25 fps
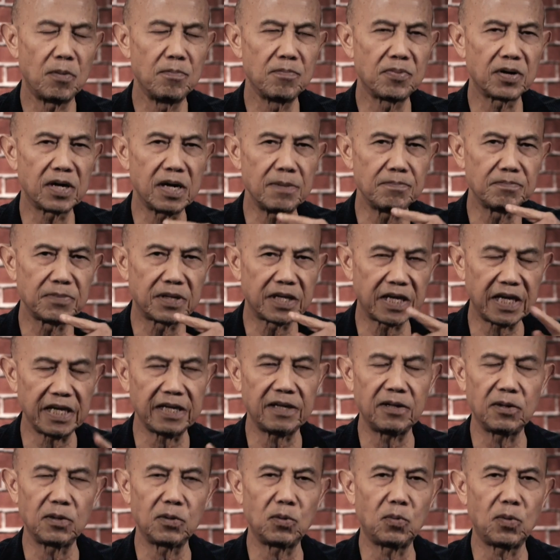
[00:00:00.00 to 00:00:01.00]
ผมเริ่มคิ
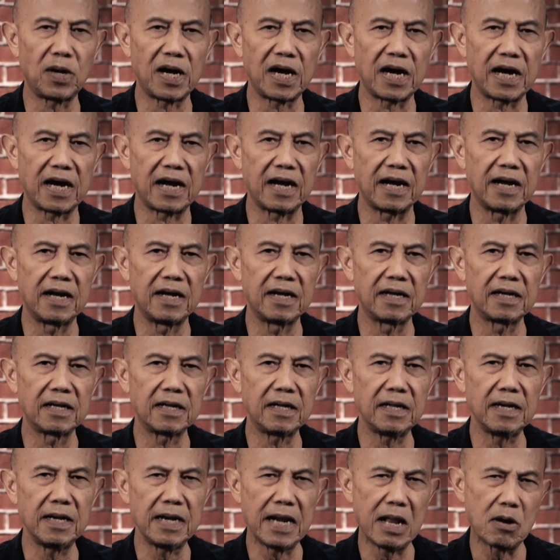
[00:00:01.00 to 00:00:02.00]
ดว่า
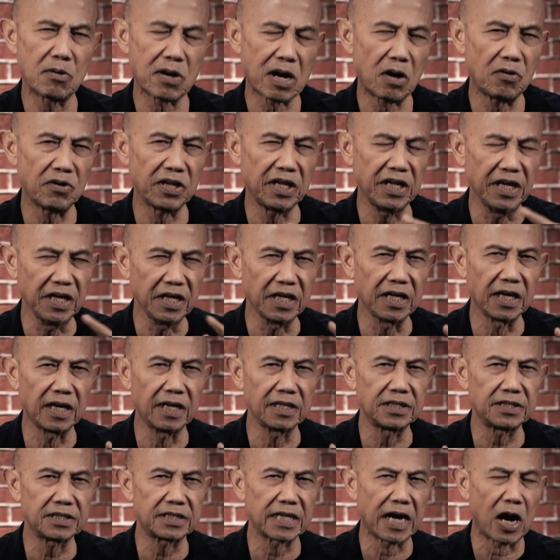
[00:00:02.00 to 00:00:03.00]
แล้วเกาหลีเหนือ
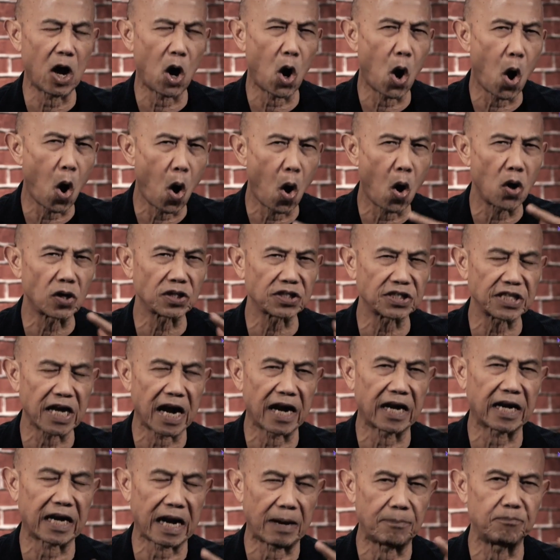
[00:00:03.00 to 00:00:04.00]
จะออกจา
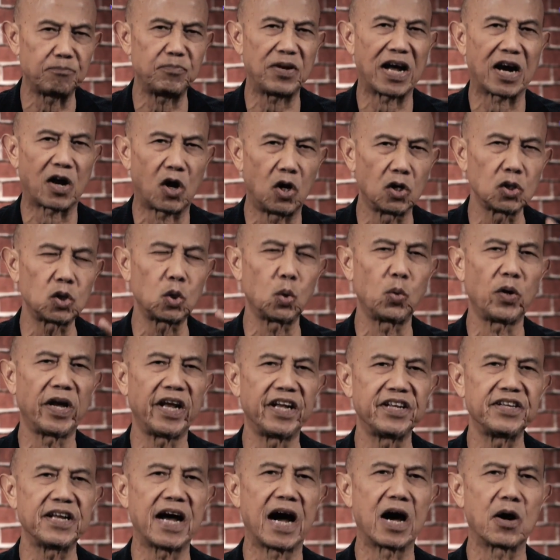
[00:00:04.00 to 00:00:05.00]
กกับดักของตัวเอ
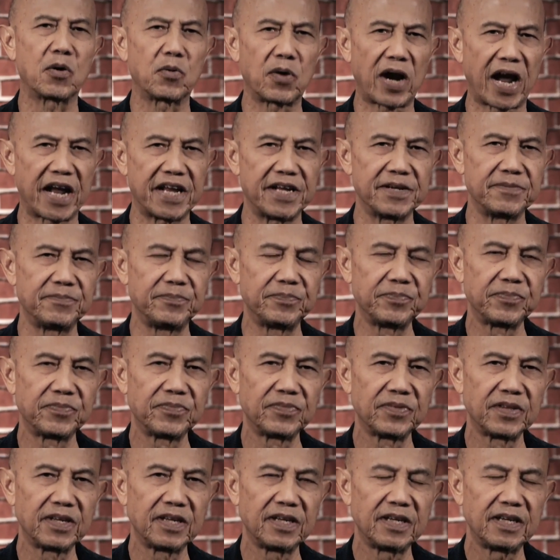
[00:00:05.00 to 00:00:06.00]
งอย่างไร
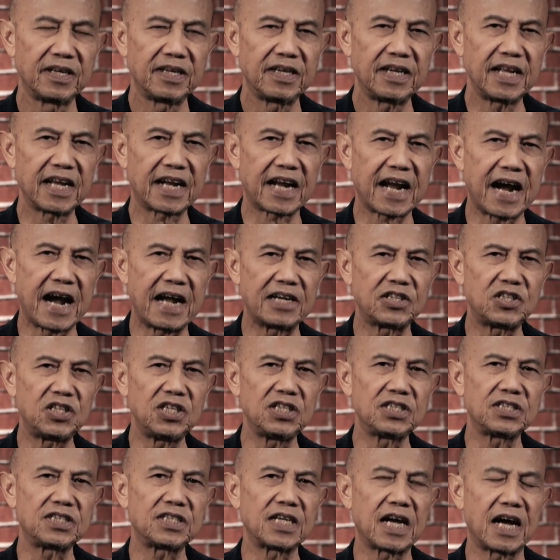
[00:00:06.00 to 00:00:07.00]
ในการ
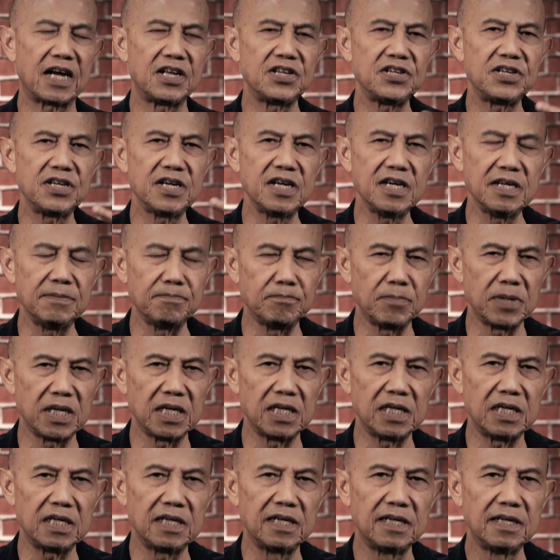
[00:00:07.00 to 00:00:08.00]
ที่จะยื่น
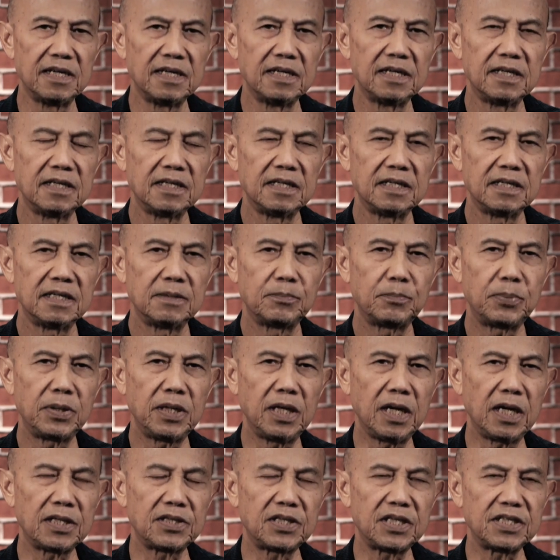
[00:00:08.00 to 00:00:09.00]
มือ
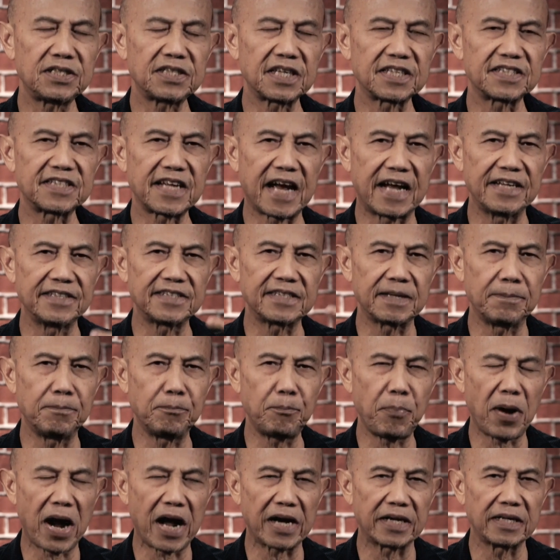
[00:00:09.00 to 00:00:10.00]
เพื่อที่จะสานสัม
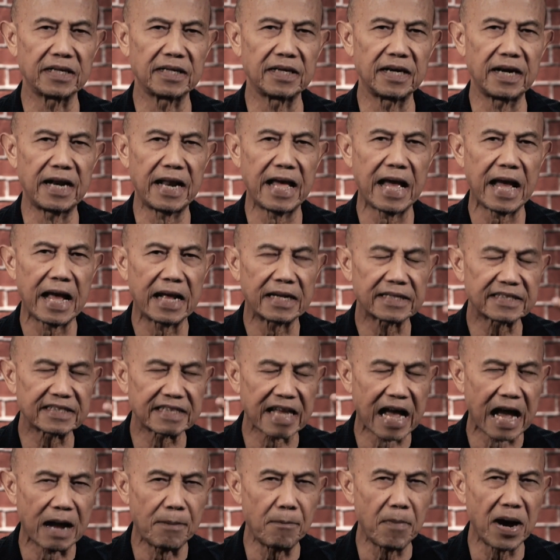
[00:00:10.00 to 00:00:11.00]
พันธ์และ
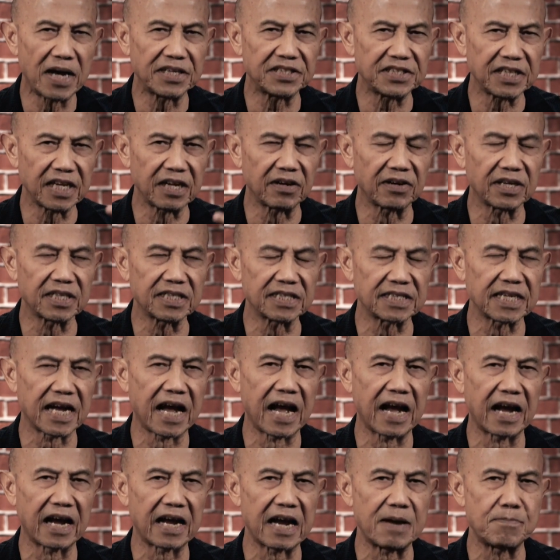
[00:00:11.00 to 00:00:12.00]
สามารถเจร
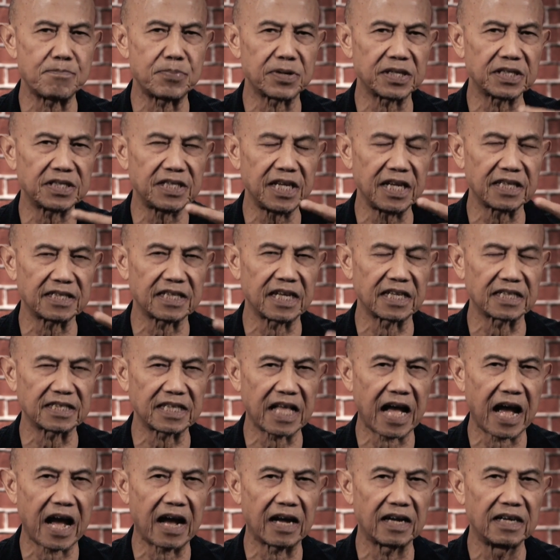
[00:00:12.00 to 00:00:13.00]
จากับประเทศ
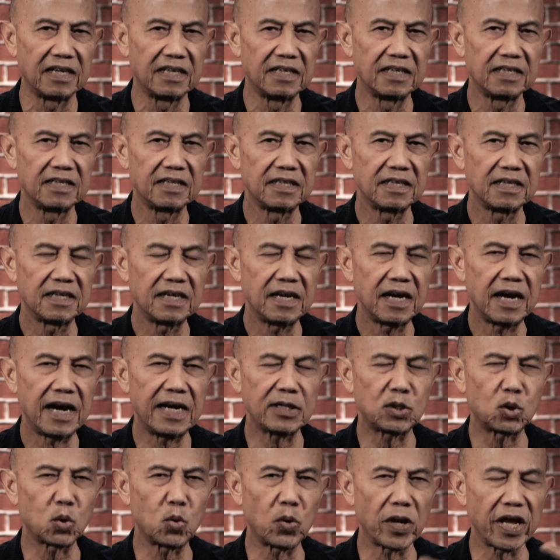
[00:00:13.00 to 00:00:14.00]
ต่างๆ
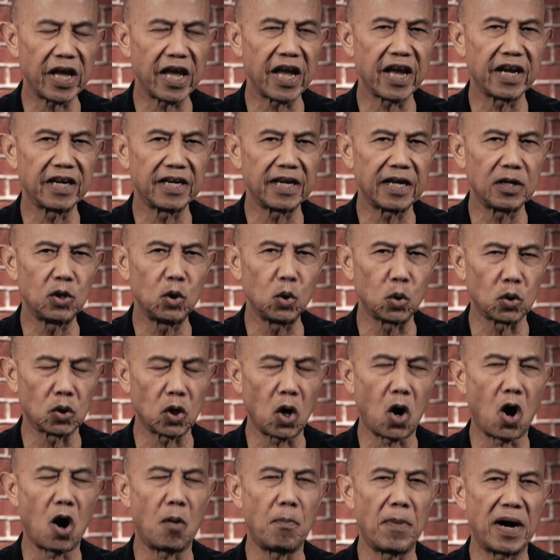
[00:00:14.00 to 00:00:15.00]
ให้ตัวเองนั้นหลุด
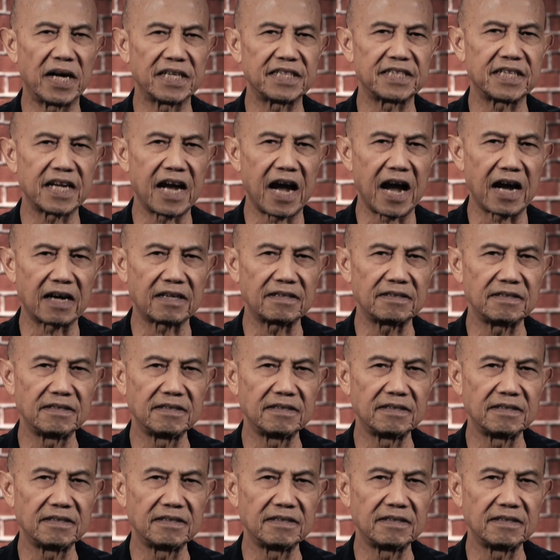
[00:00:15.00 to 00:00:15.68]
ออกมาจาก